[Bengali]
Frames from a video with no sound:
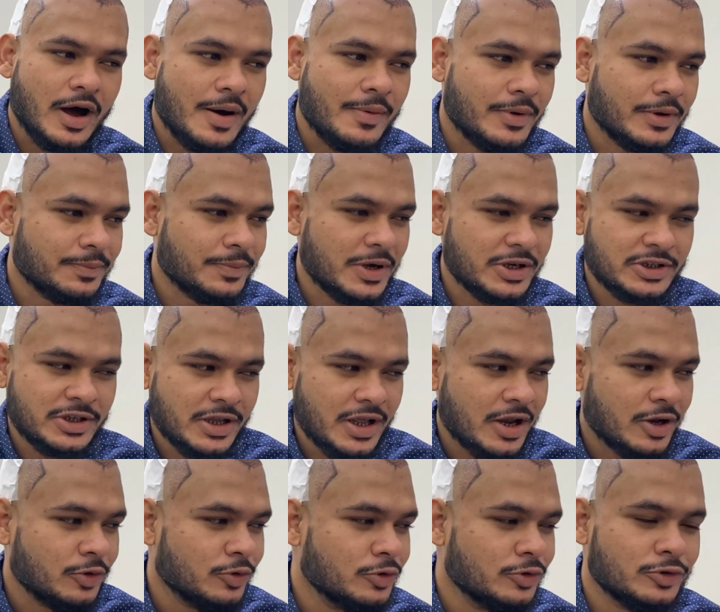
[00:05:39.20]
আমার পাশে
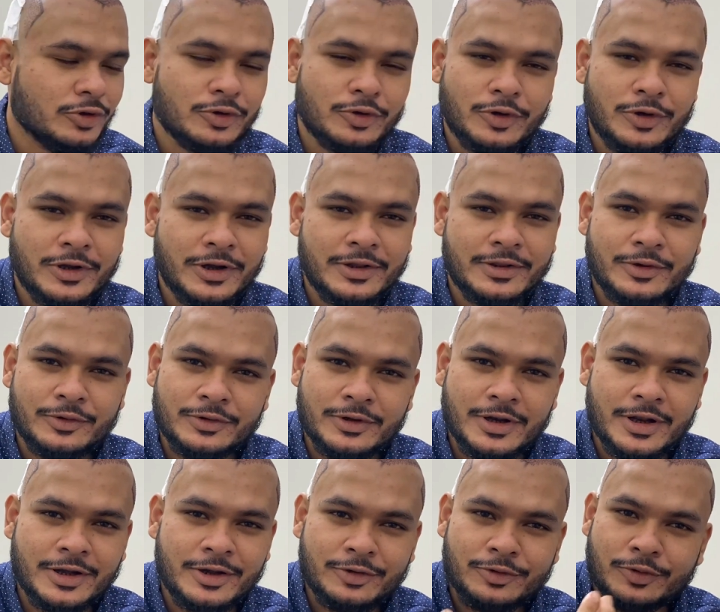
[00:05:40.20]
আরও দুইজন করে গেছে
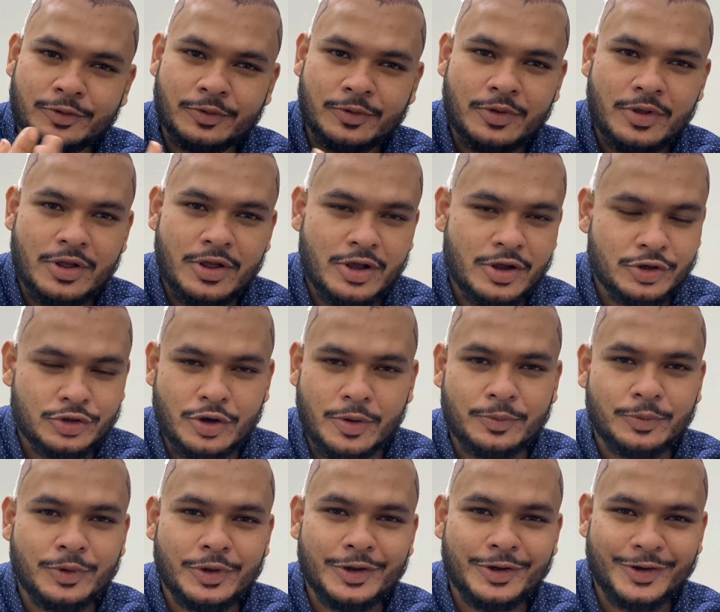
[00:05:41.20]
ওনারা কিছু
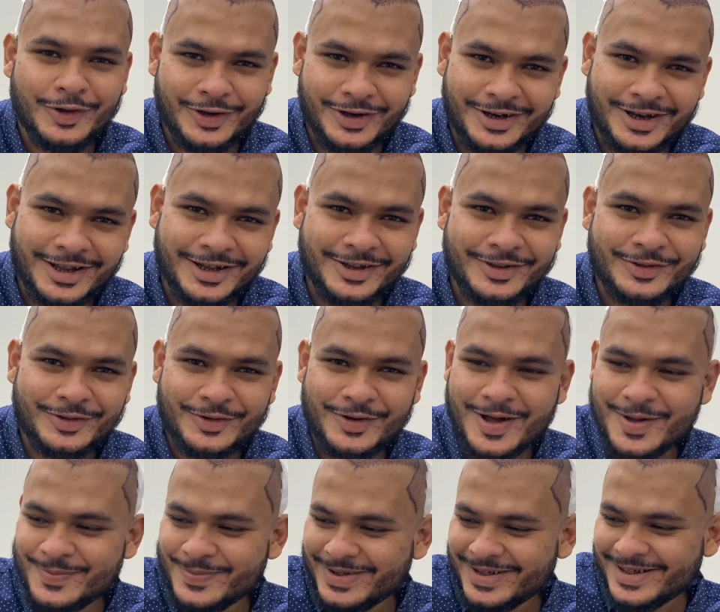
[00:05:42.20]
শব্দই করে নাই কিন্তু
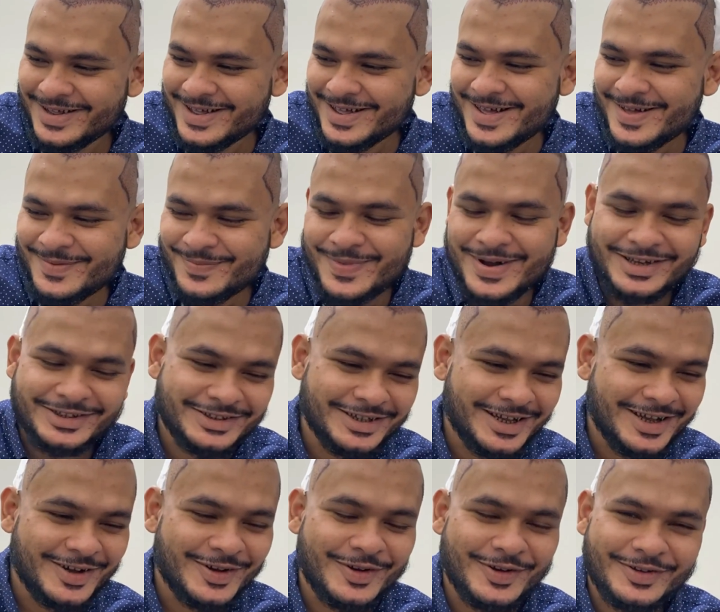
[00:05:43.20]
আমি পাশ
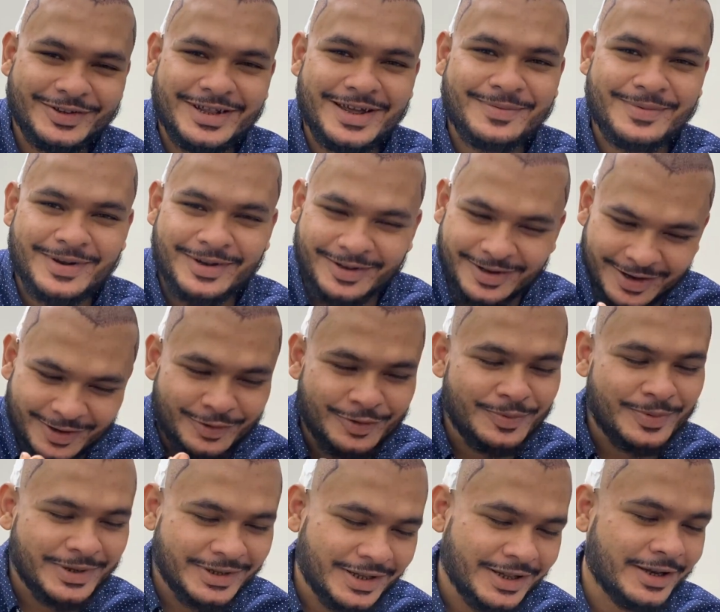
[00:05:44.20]
থেকে করছি আমার একটু
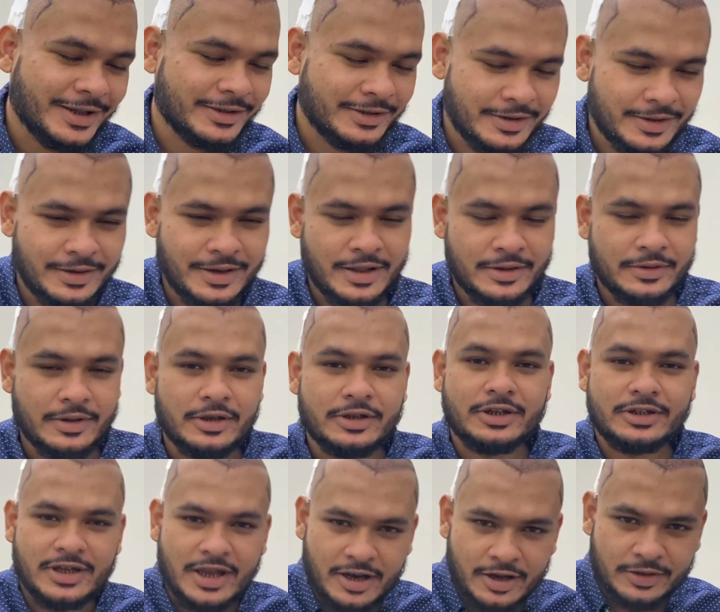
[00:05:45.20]
বেতা লাগছে
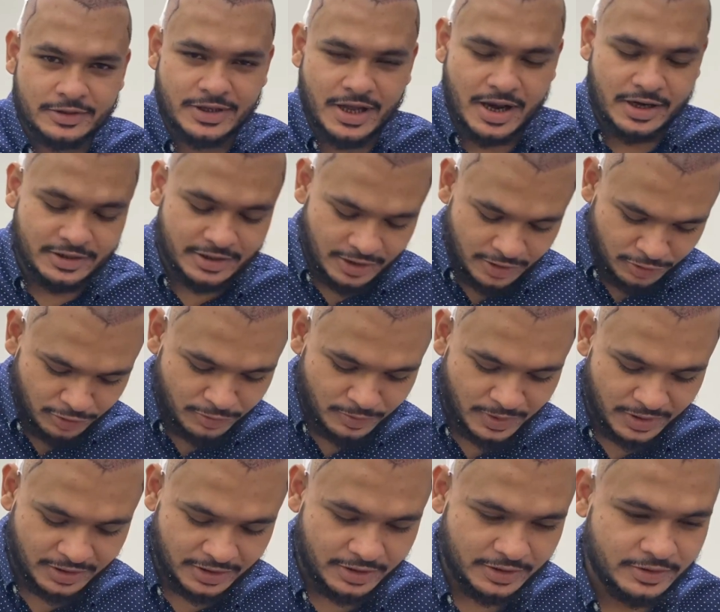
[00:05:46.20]
এটি যার যেরকম
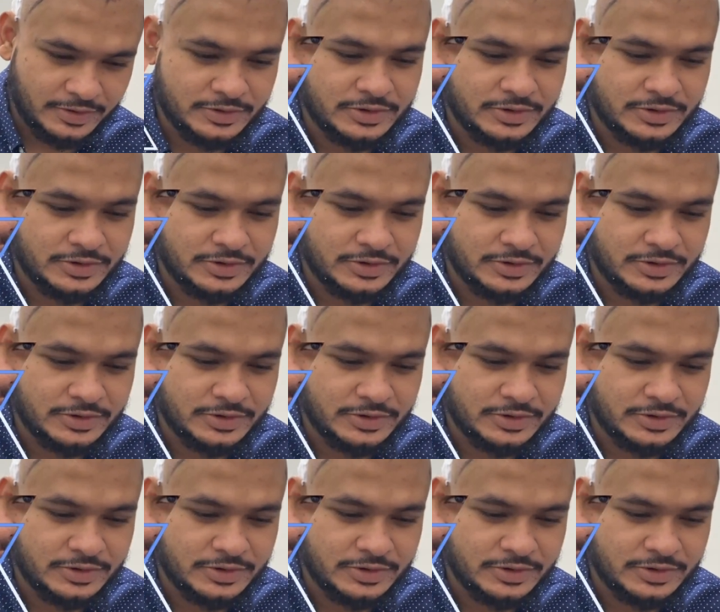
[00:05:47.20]
আর কি